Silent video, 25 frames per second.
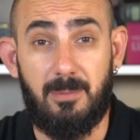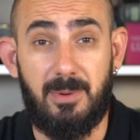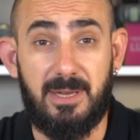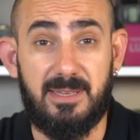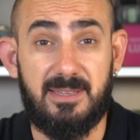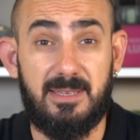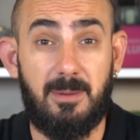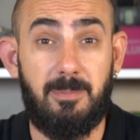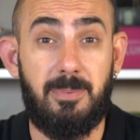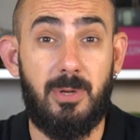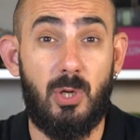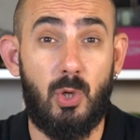
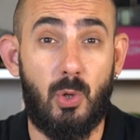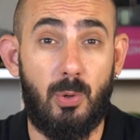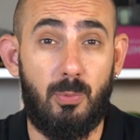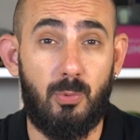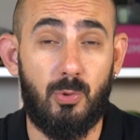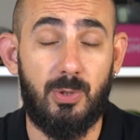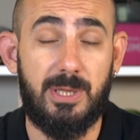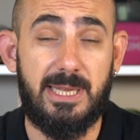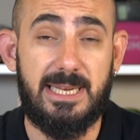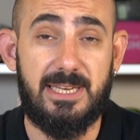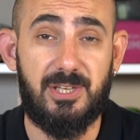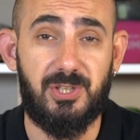elbette pil
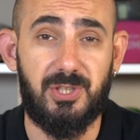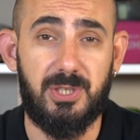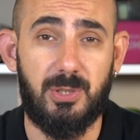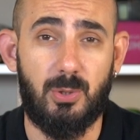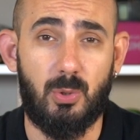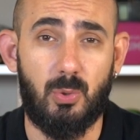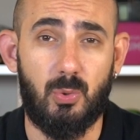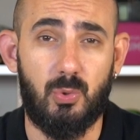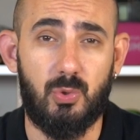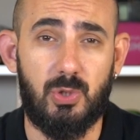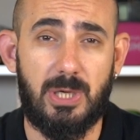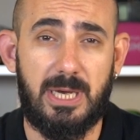ömrüne ilişkin
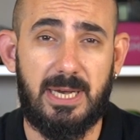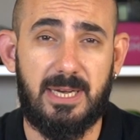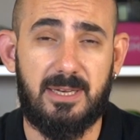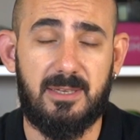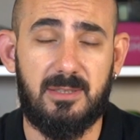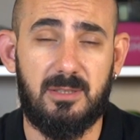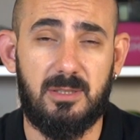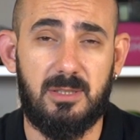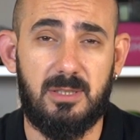olacak.